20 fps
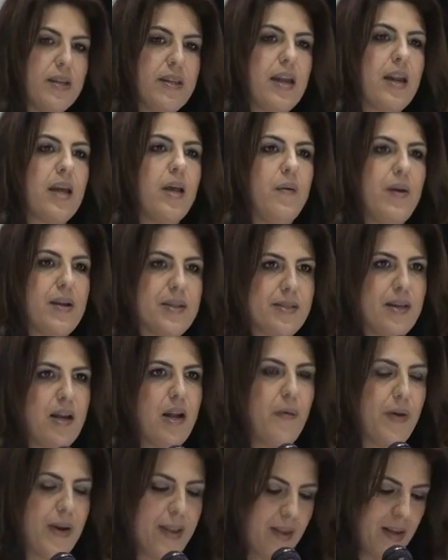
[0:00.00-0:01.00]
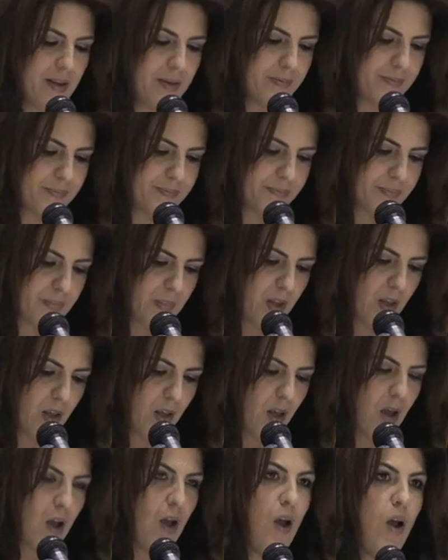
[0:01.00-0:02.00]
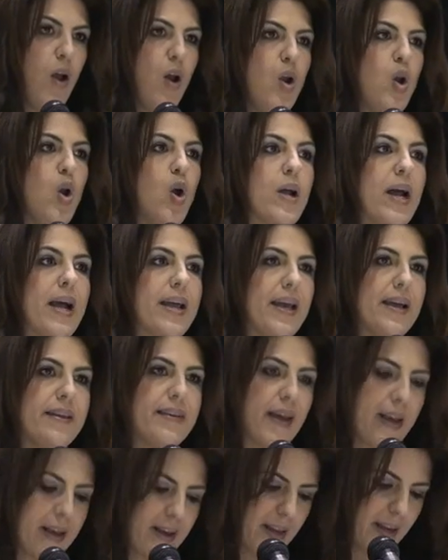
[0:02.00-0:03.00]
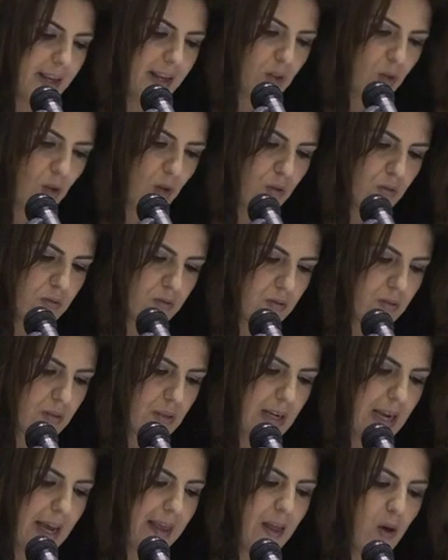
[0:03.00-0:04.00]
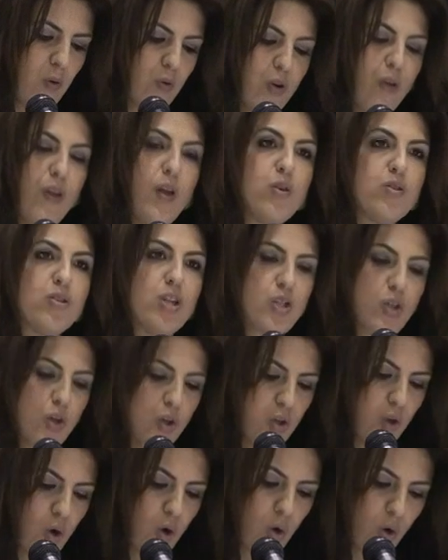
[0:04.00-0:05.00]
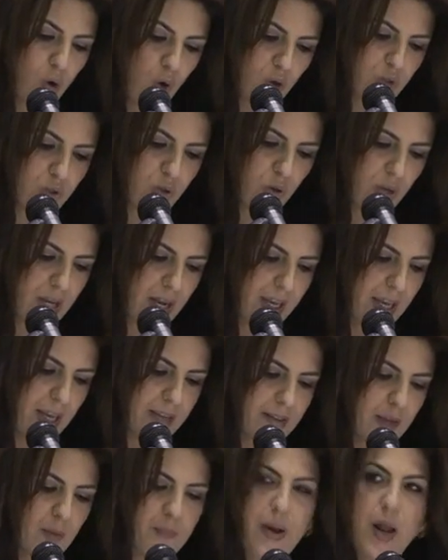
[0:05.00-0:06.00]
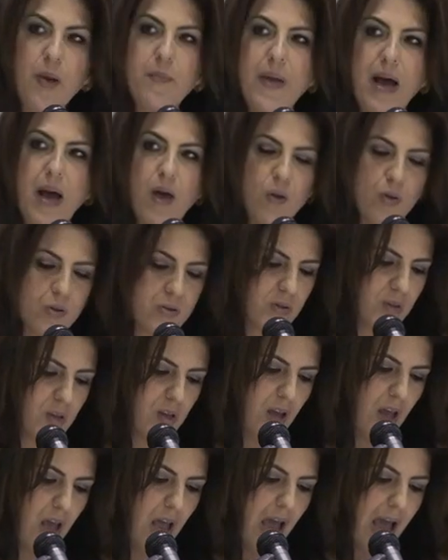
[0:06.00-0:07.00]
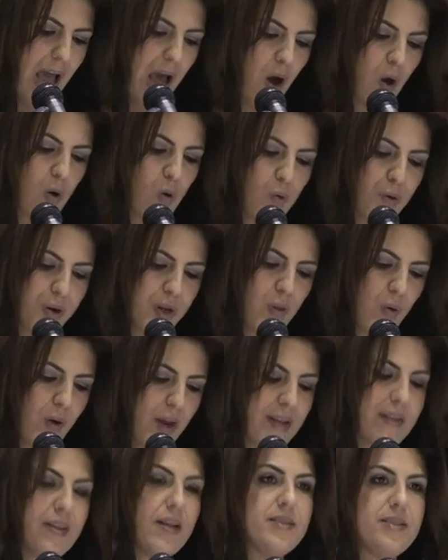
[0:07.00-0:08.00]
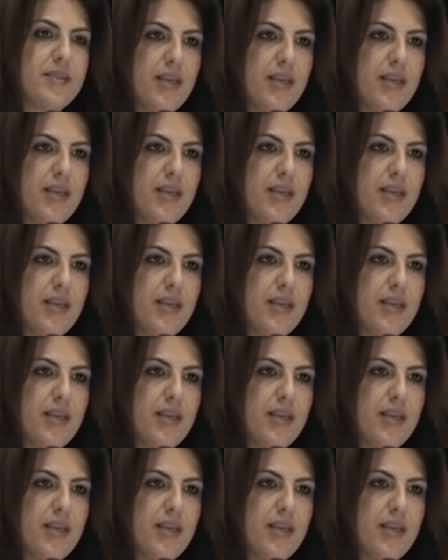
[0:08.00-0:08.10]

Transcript: y tergiverse la verdad. Lo que aquí está escrito, cada uno de los hechos dolorosos que aquí están plasmados, ha ocurrido en este